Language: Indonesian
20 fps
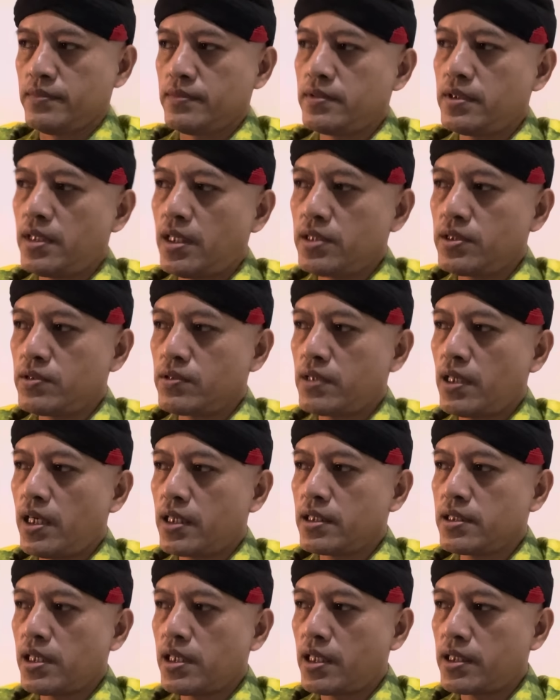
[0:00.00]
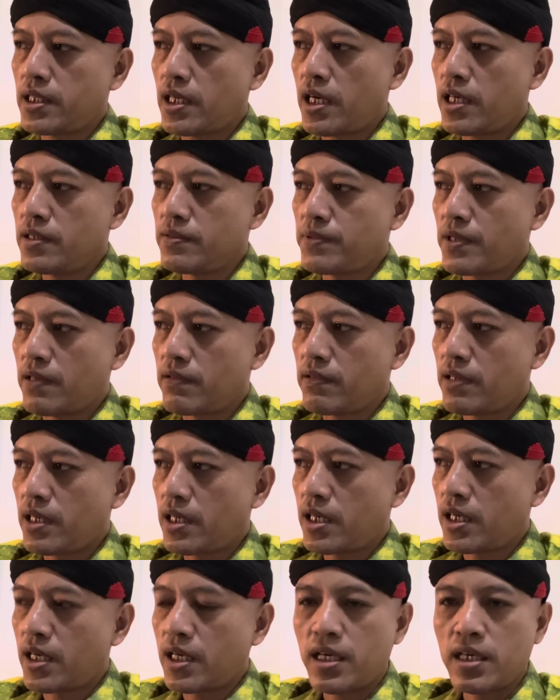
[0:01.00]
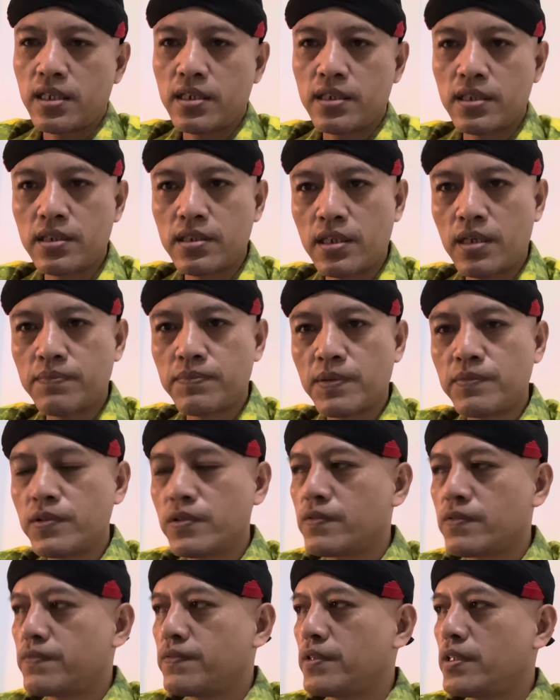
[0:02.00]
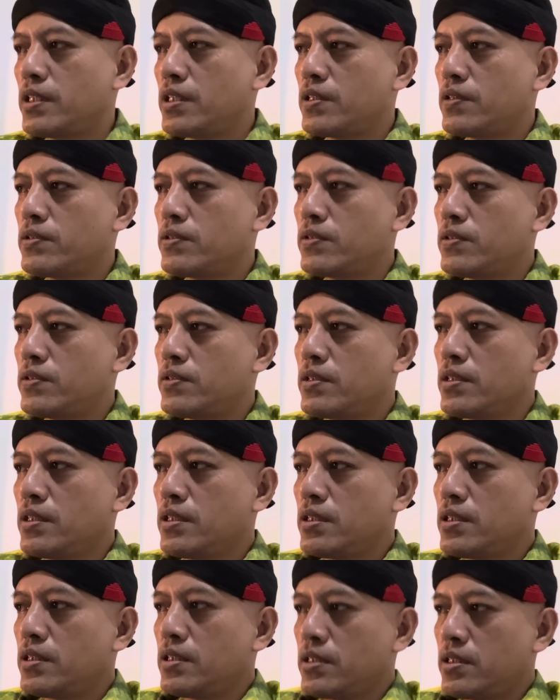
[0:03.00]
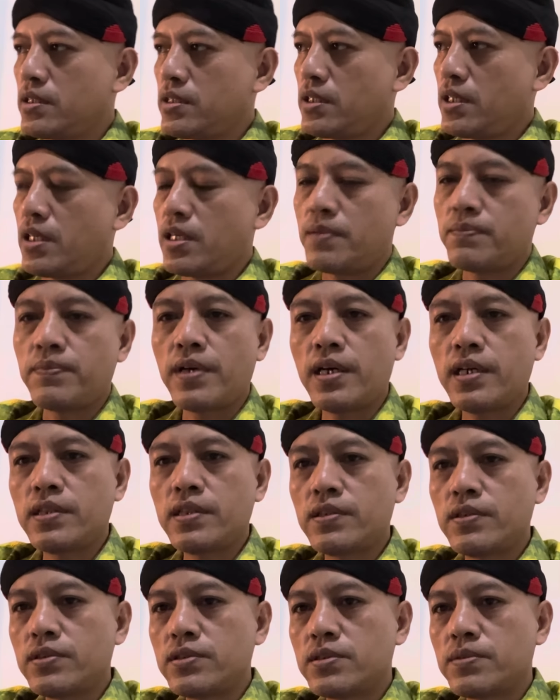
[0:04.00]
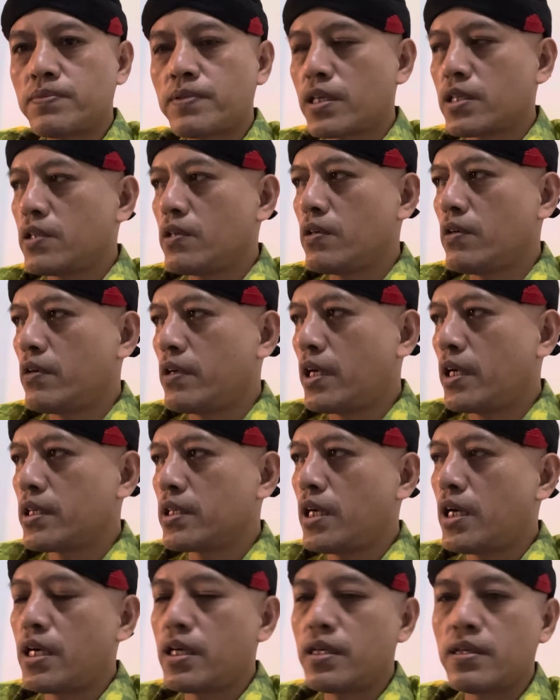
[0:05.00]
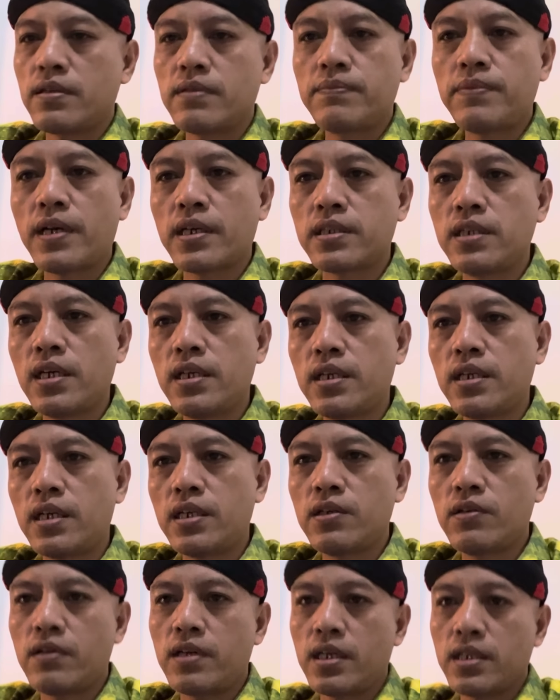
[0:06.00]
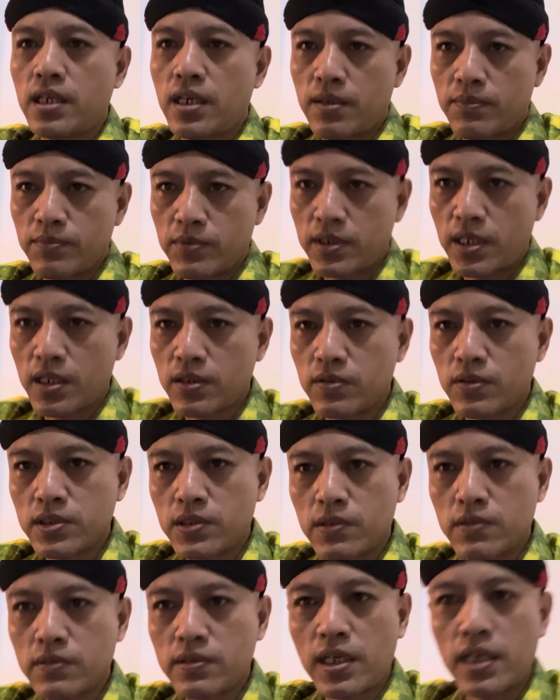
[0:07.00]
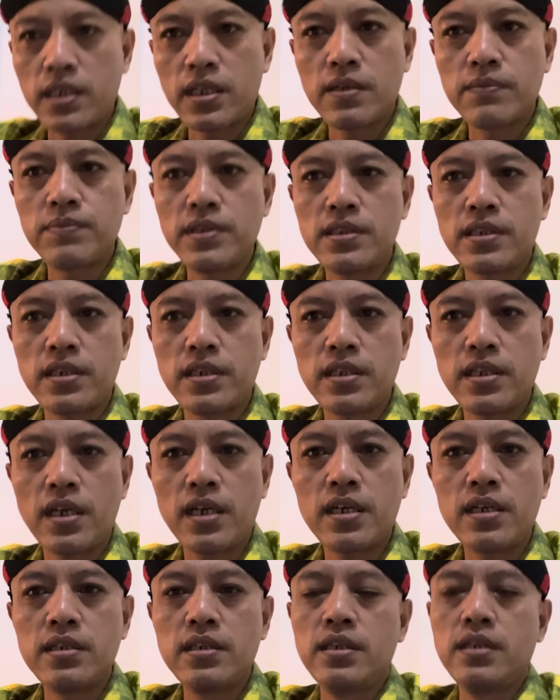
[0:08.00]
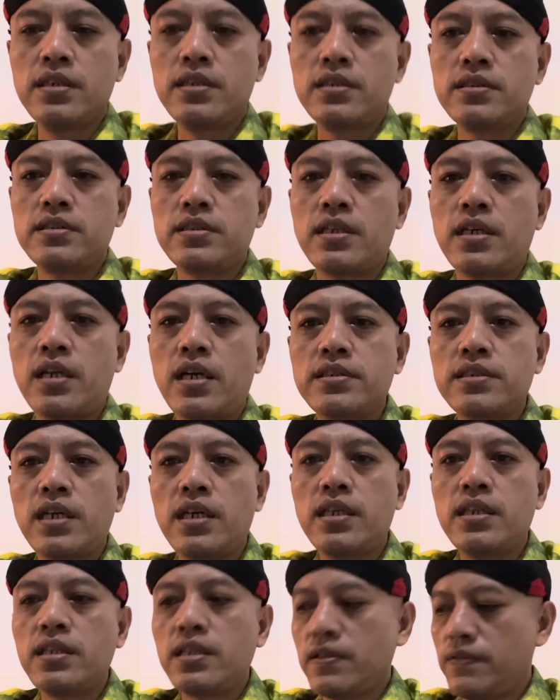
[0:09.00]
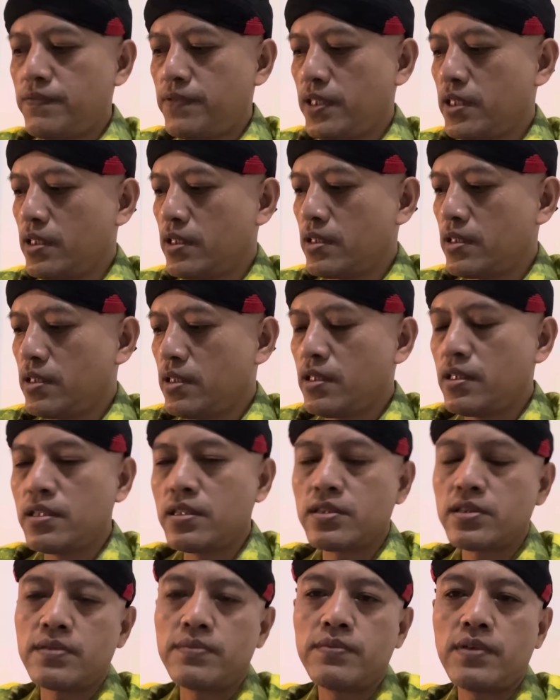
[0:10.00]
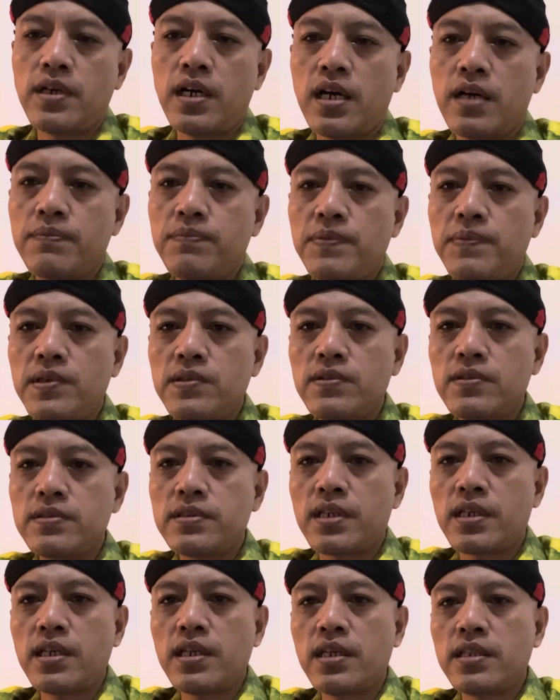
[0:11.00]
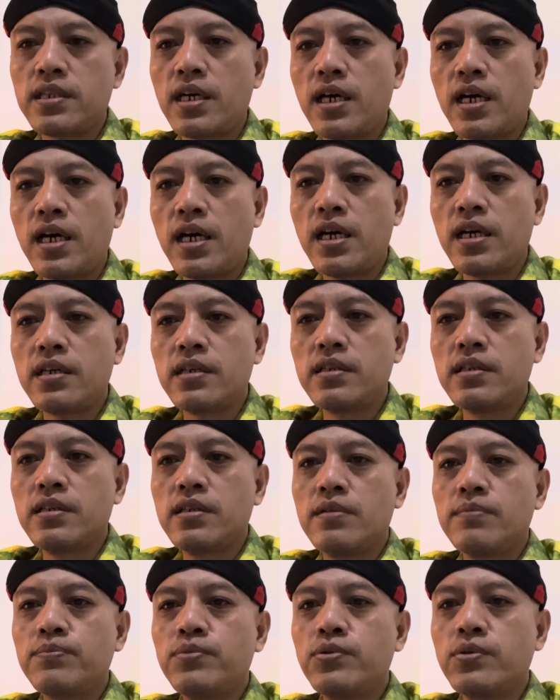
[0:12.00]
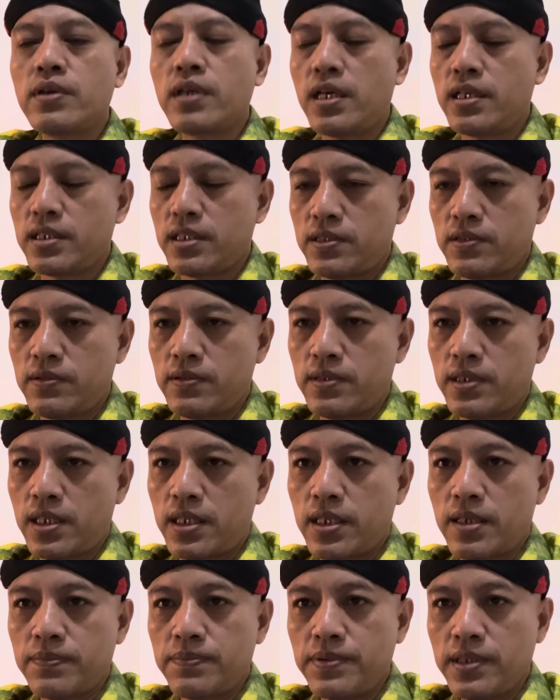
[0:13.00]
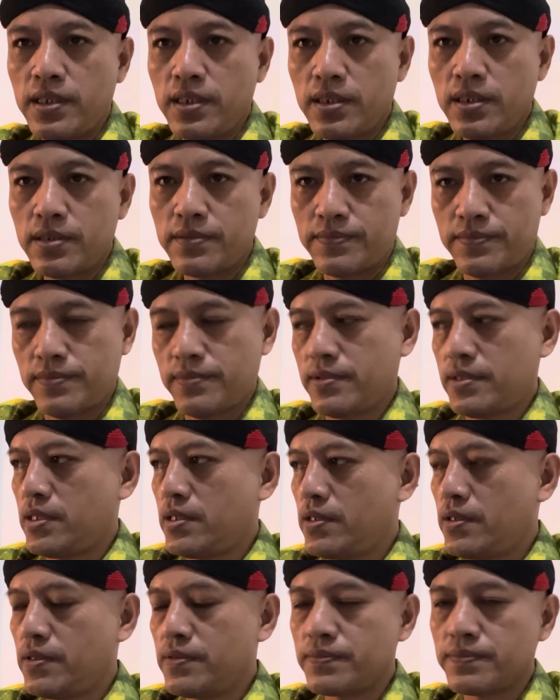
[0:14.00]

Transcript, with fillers: dan juga kenyataan bahwa Habib Lutfi itu eh, apa itu sebagai orang yang bagian dari orang yang mengaku keturunan Nabi ternyata secara saintifik semua Habib itu ternyata bukan keturunan Nabi gitu.